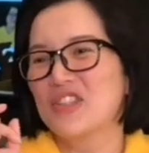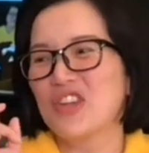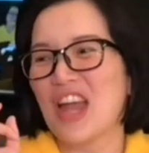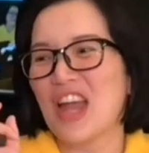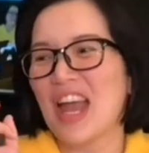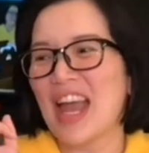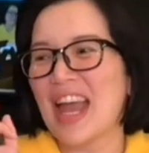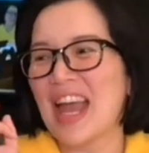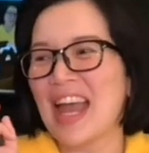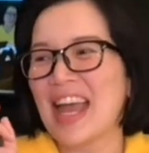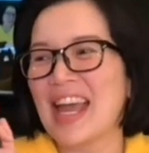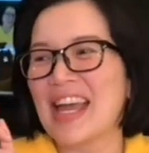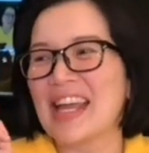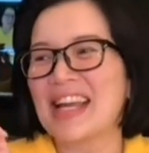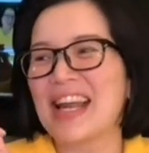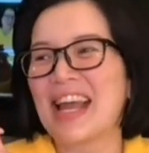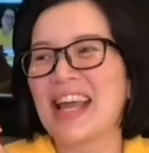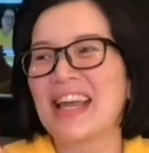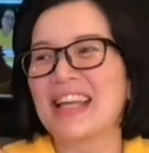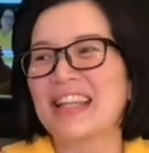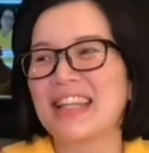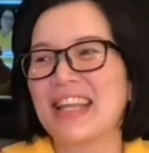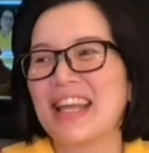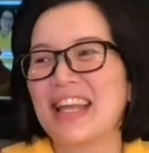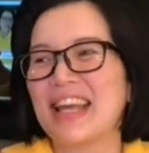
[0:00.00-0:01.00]
Jane,
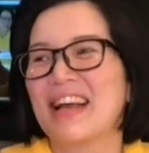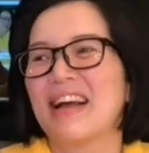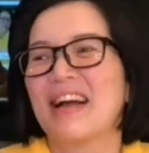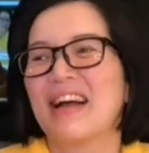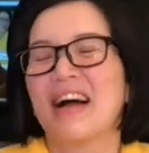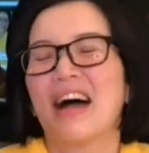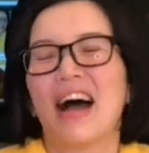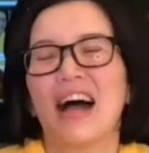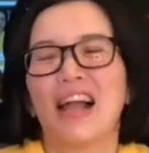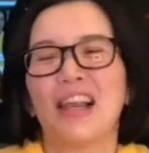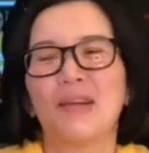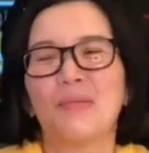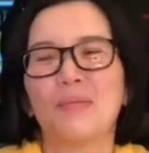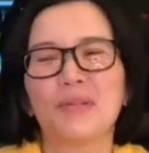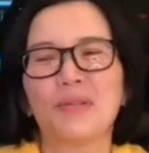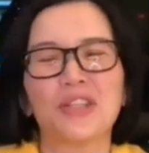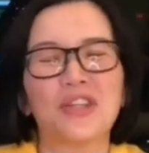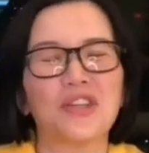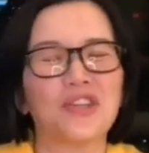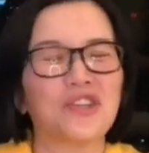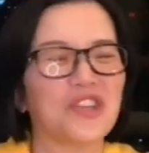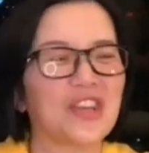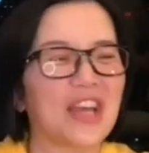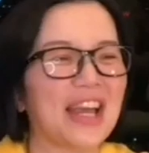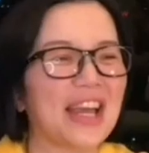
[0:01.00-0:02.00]
eh, hindi, alam mo
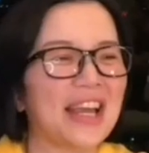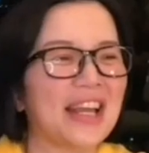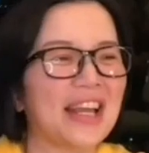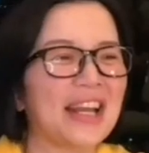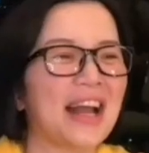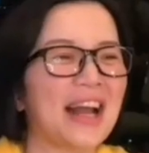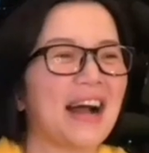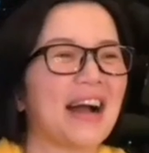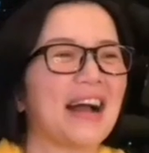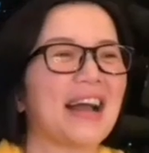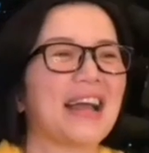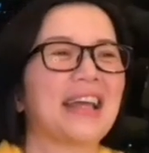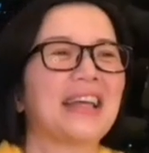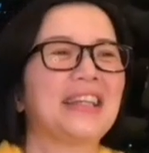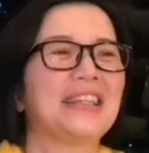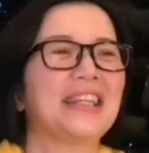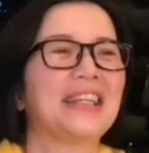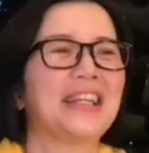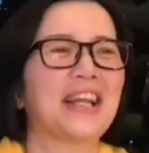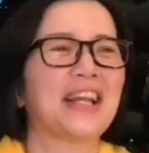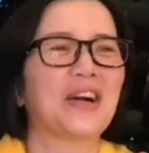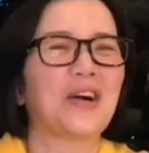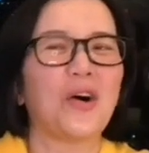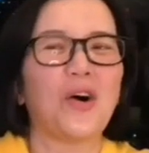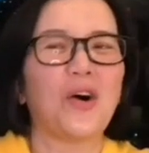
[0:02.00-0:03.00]
si Jane,
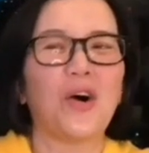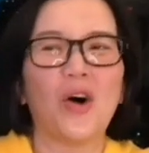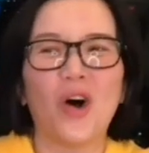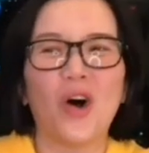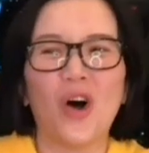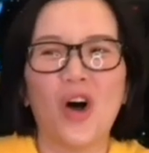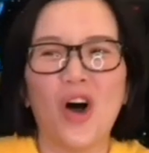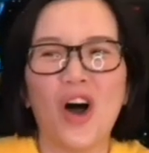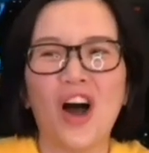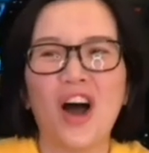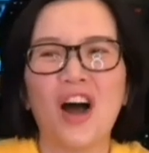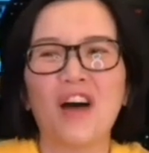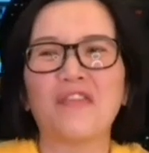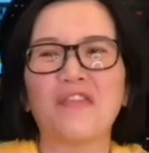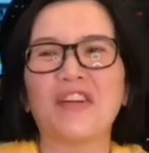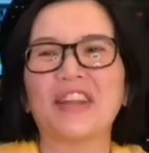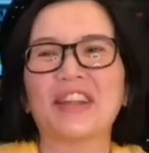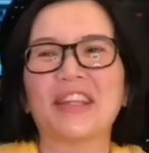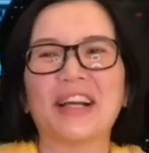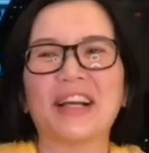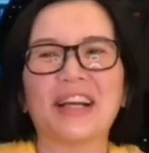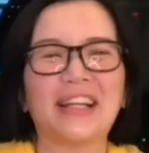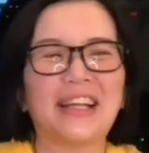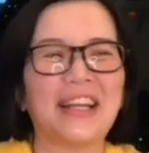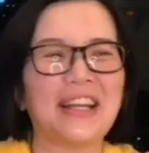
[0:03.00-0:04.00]
hindi na go off.
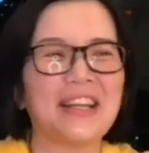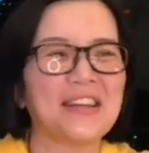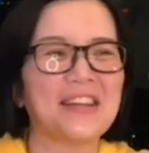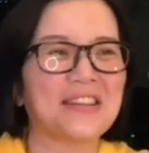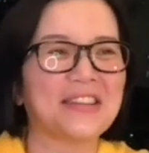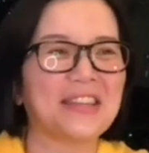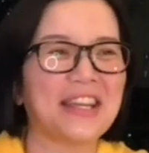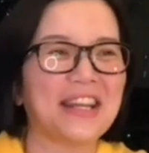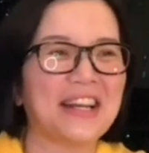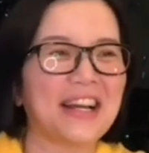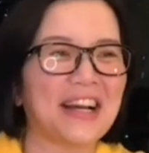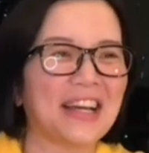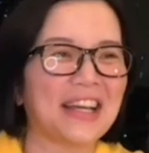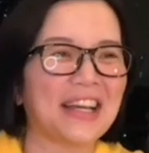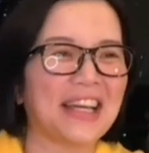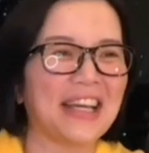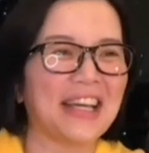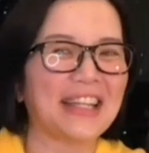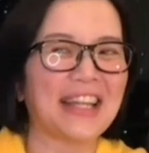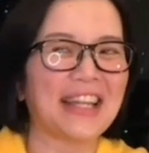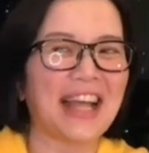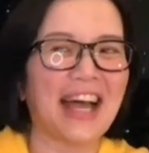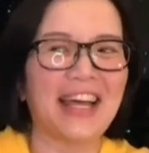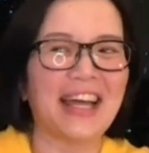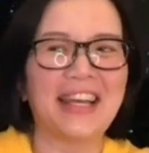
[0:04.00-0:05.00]
Ang tagal na niya hindi
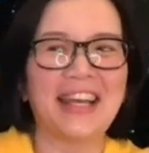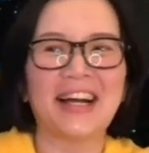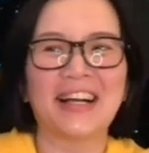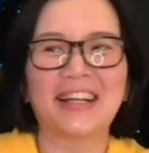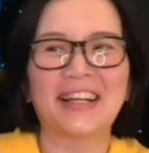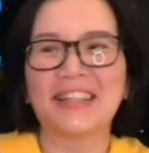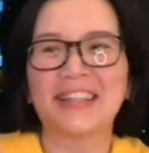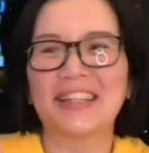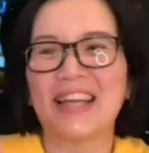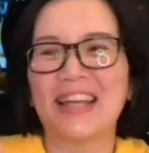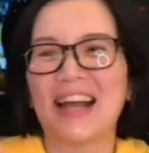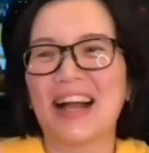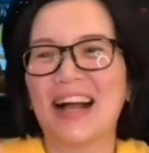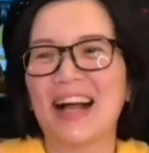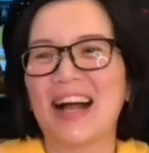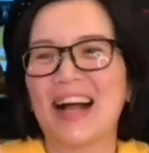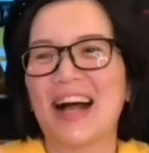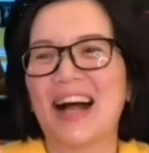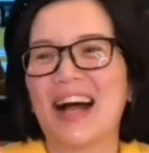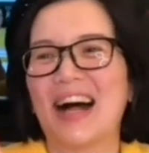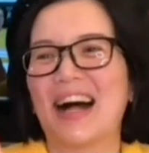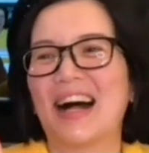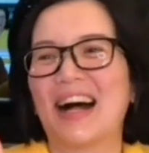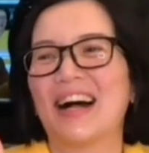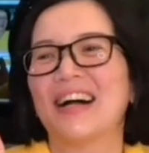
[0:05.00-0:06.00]
nakikita anak
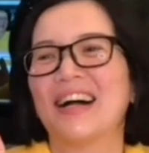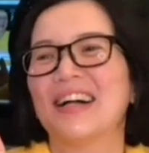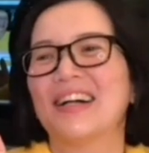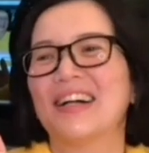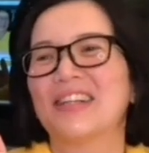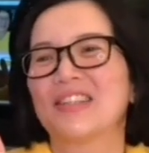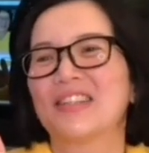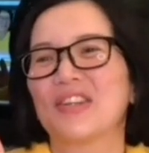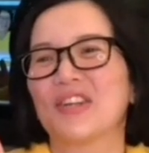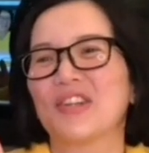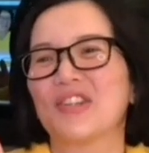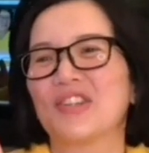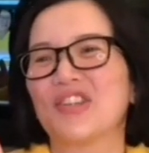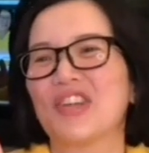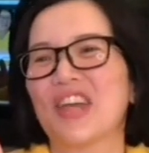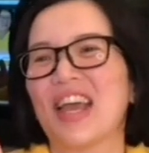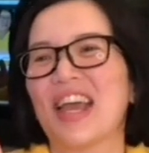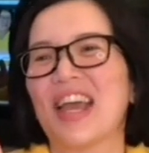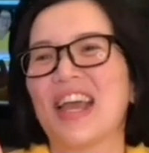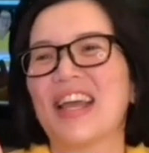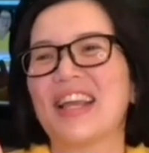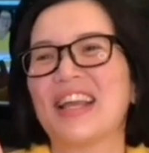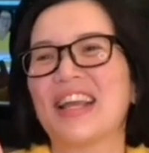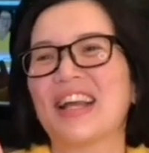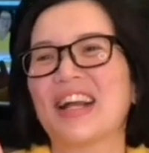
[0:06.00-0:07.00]
niya. So
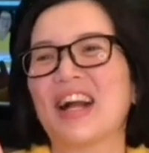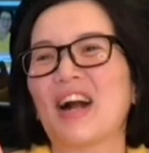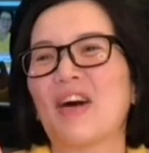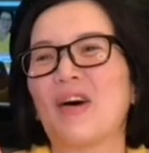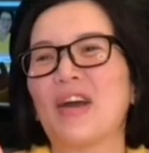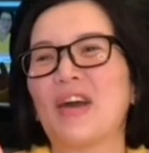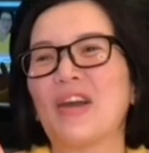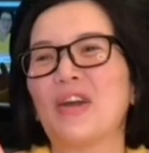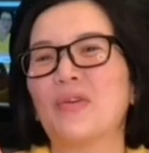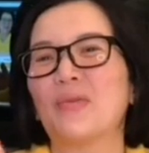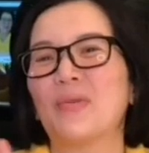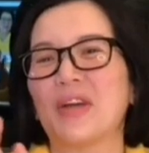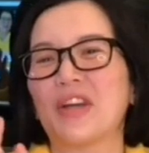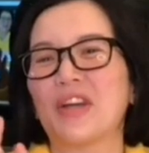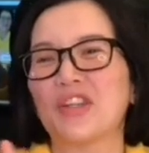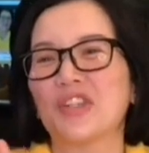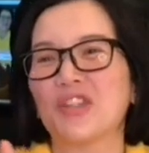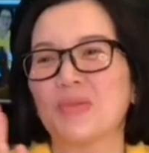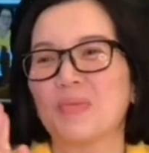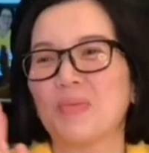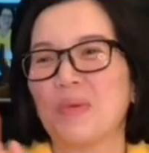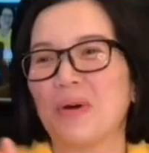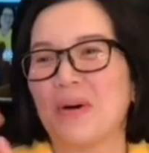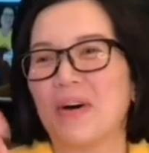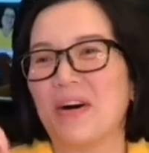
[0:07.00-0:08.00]
Jane, ikaw, anong
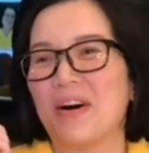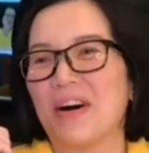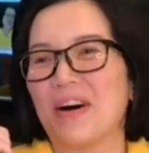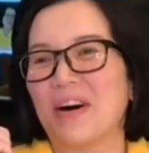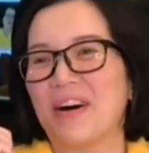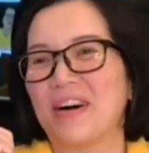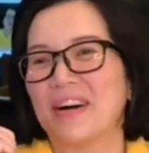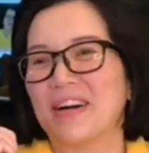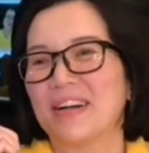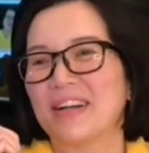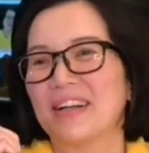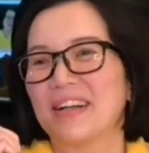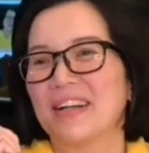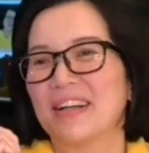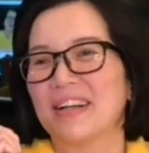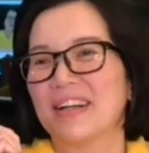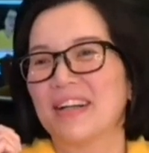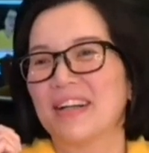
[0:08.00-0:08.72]
wish mo?